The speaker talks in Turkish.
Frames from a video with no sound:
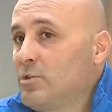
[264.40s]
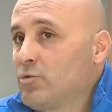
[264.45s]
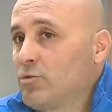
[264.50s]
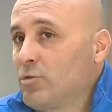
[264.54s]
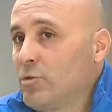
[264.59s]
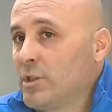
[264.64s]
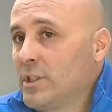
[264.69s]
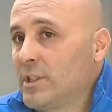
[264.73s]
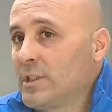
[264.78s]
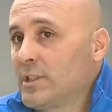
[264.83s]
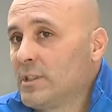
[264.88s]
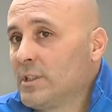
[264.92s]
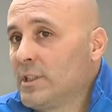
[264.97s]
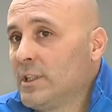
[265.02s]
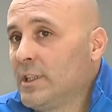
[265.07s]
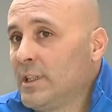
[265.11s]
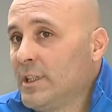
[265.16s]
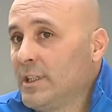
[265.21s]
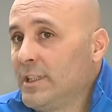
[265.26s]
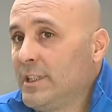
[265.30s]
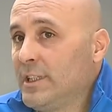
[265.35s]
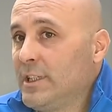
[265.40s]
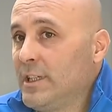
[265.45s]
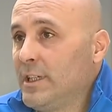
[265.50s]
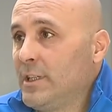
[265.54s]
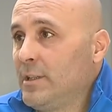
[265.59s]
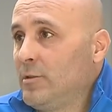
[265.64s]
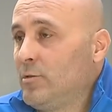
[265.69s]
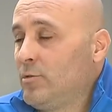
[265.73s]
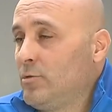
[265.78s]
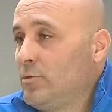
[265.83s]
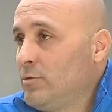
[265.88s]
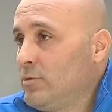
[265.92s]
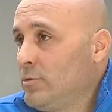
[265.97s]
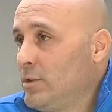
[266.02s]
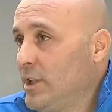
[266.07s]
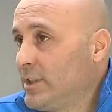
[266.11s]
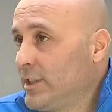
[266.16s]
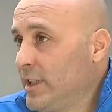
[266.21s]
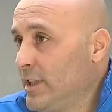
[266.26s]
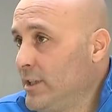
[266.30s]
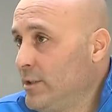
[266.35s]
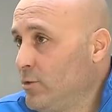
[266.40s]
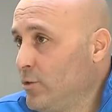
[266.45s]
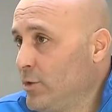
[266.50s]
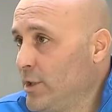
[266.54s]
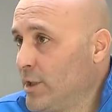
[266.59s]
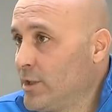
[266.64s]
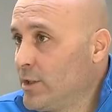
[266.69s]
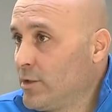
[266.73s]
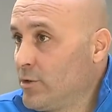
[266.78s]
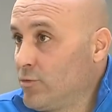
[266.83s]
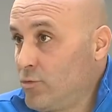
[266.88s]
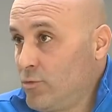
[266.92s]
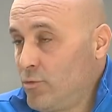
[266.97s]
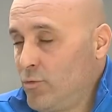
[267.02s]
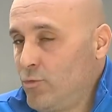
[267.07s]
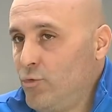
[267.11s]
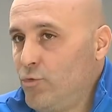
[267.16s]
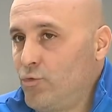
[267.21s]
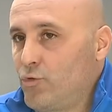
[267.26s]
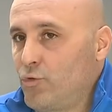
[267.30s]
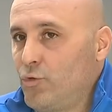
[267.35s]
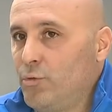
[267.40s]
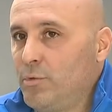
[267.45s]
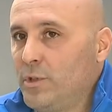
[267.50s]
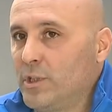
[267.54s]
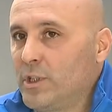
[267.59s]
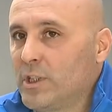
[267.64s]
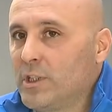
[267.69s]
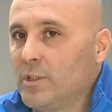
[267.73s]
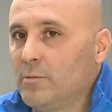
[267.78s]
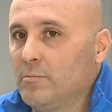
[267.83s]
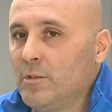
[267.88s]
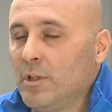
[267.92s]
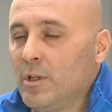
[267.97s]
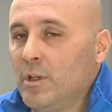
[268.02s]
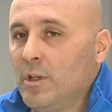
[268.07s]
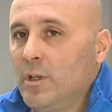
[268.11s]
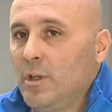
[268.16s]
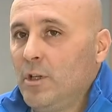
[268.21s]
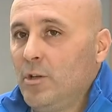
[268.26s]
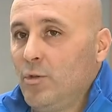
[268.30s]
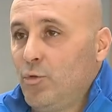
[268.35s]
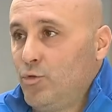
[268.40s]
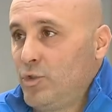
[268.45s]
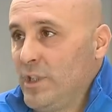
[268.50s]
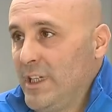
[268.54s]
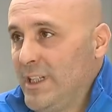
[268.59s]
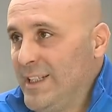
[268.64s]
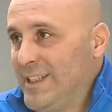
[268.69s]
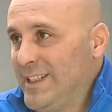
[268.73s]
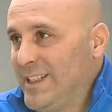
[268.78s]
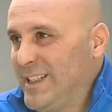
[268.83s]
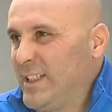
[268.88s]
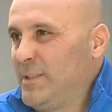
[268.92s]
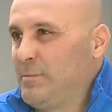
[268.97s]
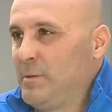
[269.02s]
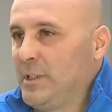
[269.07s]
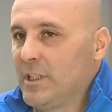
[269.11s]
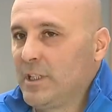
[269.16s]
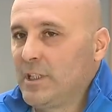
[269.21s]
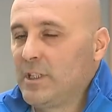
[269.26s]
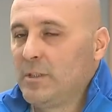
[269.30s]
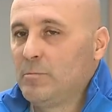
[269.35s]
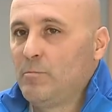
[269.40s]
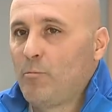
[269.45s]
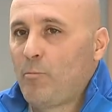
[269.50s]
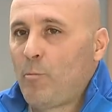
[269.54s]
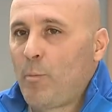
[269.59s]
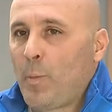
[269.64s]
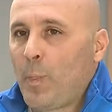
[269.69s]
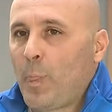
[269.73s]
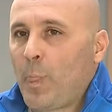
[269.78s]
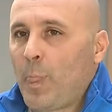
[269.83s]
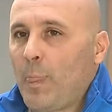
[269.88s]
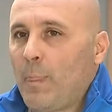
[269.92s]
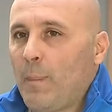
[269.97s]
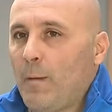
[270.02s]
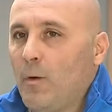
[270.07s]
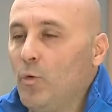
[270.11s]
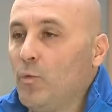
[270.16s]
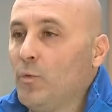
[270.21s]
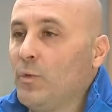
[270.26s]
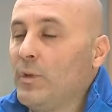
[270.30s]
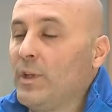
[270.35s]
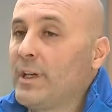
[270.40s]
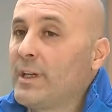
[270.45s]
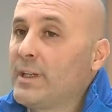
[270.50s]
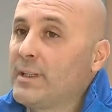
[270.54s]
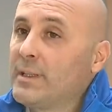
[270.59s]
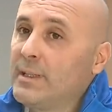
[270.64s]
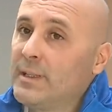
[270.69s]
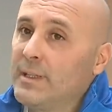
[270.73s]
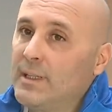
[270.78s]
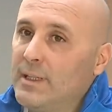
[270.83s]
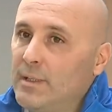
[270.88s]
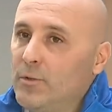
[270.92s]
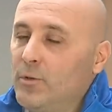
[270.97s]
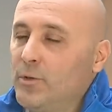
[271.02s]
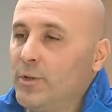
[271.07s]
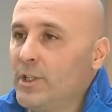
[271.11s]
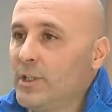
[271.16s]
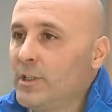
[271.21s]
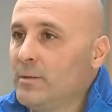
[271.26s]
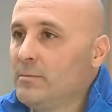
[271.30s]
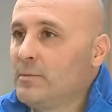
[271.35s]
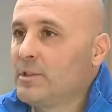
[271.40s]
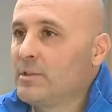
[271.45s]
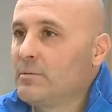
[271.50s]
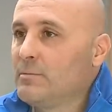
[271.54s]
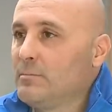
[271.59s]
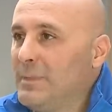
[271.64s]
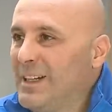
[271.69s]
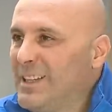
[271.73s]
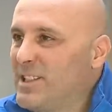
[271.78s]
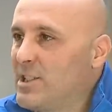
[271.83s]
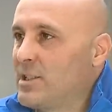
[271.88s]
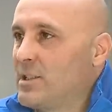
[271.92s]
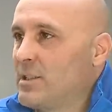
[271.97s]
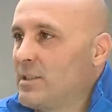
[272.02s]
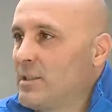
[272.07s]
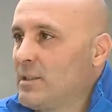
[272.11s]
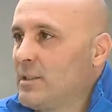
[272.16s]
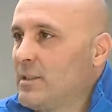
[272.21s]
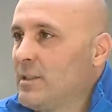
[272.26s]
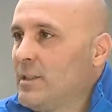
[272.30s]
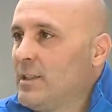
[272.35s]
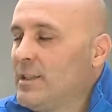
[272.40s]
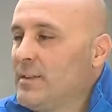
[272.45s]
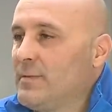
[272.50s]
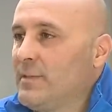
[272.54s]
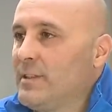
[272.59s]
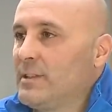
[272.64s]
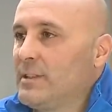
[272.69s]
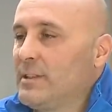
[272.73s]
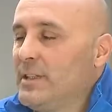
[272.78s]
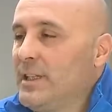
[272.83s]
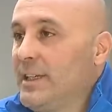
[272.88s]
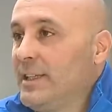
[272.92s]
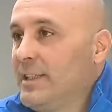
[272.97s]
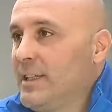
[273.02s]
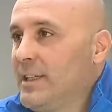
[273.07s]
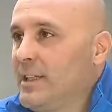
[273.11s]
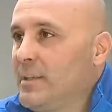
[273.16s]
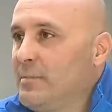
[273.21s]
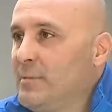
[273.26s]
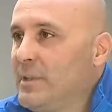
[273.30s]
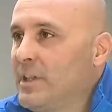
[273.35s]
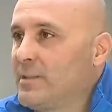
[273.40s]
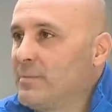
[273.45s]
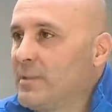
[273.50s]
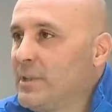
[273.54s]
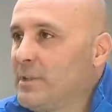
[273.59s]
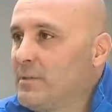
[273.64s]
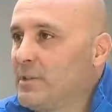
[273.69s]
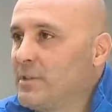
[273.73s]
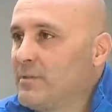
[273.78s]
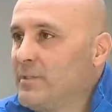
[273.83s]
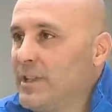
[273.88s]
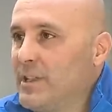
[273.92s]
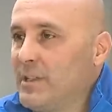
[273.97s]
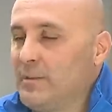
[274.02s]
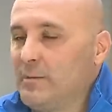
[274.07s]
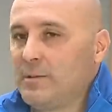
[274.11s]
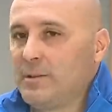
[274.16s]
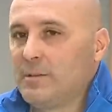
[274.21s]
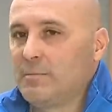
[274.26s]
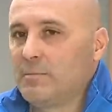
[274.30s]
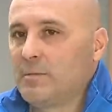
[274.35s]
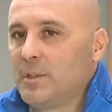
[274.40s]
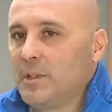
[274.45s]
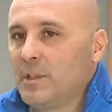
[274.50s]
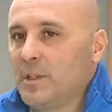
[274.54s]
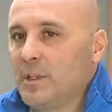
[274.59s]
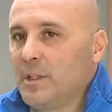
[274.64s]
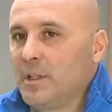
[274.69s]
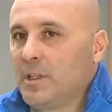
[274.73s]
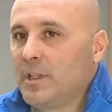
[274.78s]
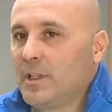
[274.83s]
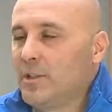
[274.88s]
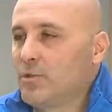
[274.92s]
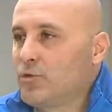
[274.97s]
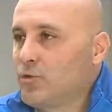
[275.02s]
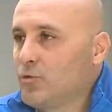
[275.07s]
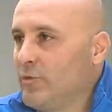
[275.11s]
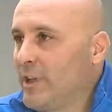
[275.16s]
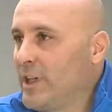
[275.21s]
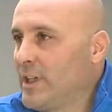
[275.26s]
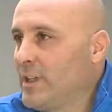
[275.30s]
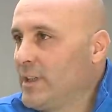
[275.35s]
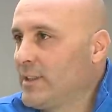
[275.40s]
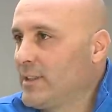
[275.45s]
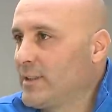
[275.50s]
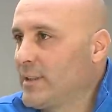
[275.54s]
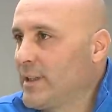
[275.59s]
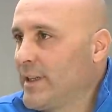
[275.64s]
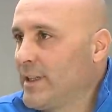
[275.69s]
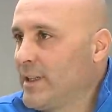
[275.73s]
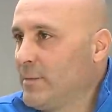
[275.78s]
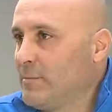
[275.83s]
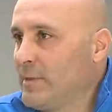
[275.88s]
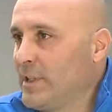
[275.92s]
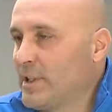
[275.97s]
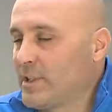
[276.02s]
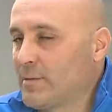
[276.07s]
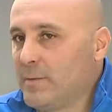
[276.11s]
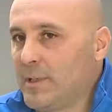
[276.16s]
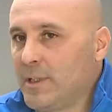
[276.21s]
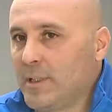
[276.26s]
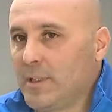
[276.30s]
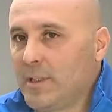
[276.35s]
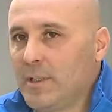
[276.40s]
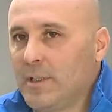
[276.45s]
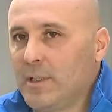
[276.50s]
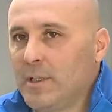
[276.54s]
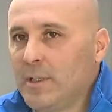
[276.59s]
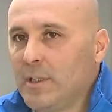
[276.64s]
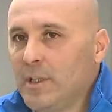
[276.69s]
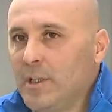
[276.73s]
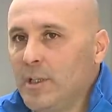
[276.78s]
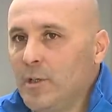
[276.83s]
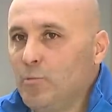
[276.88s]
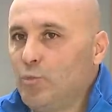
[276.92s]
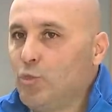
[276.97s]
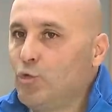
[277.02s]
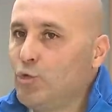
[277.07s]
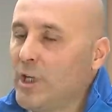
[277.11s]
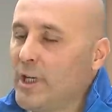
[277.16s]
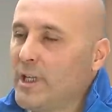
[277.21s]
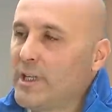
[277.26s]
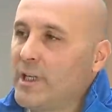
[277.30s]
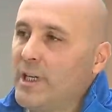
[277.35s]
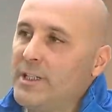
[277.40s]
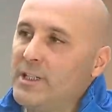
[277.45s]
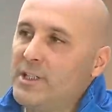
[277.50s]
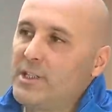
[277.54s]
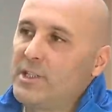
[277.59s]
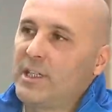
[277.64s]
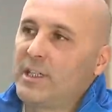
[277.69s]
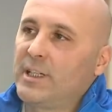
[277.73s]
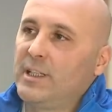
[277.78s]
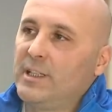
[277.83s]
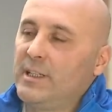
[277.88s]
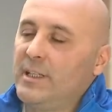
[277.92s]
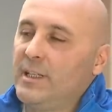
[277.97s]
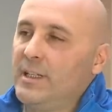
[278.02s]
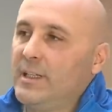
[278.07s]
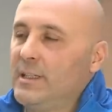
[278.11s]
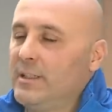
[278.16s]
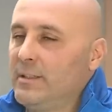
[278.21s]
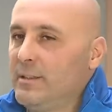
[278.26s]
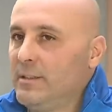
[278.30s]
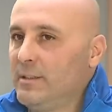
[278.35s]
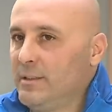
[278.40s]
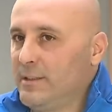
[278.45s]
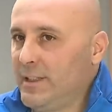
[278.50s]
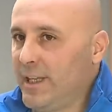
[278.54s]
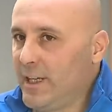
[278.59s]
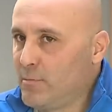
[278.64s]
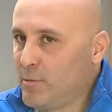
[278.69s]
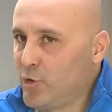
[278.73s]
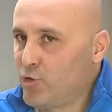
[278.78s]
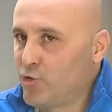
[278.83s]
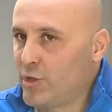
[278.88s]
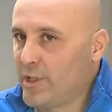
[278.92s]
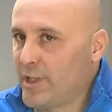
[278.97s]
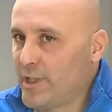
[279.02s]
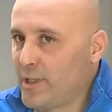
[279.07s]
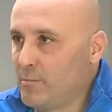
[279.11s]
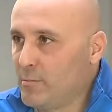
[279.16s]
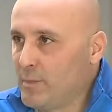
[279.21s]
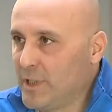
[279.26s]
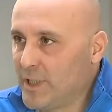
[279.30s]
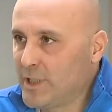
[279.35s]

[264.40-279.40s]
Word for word: maçı sonrasında yine e, Hatay ile oynadık. Çok güçlü bir takım, özellikli bir takım. Onlarla oynadığımız maç arifesinde iki tane deplasmanımız vardı bizim. Giresun ve Galatasaray deplasmanları. Bunlara da aynı şekilde e, tek maç olarak